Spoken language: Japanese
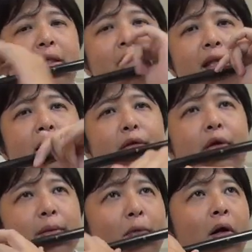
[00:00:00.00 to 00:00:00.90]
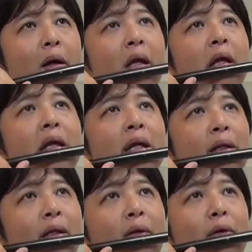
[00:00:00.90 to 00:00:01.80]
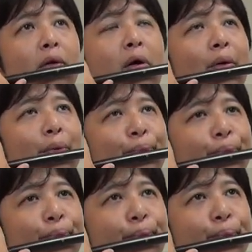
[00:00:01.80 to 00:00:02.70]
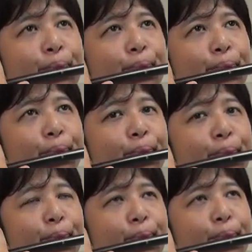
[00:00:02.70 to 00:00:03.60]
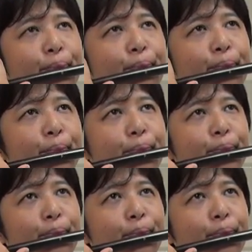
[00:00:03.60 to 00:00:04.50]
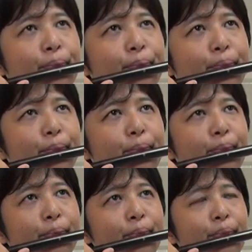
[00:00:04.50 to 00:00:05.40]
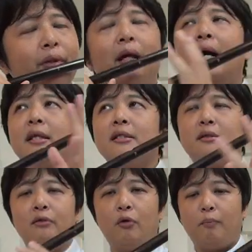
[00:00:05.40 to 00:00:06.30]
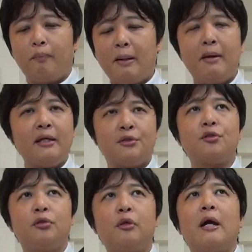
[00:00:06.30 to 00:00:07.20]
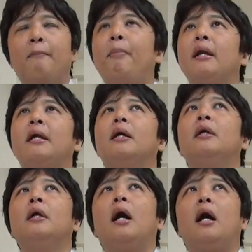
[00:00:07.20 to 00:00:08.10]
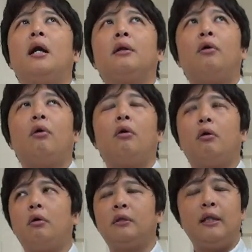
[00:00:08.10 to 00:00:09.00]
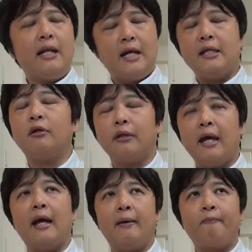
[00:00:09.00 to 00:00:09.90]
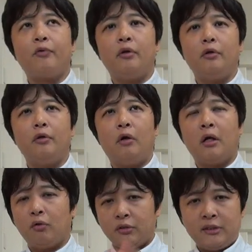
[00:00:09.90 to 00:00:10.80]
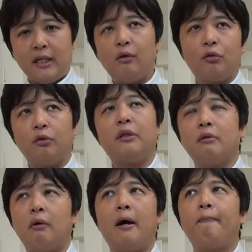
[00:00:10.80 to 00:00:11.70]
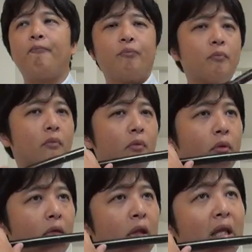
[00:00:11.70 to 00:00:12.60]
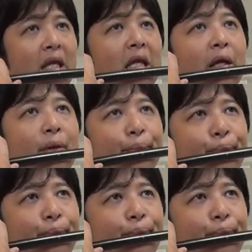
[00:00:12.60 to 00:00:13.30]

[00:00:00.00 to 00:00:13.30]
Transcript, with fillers: て入れてるよりも、この、って感じのままにすると、やっぱり、あの、出ないので、あの、下の音っていうのは。っ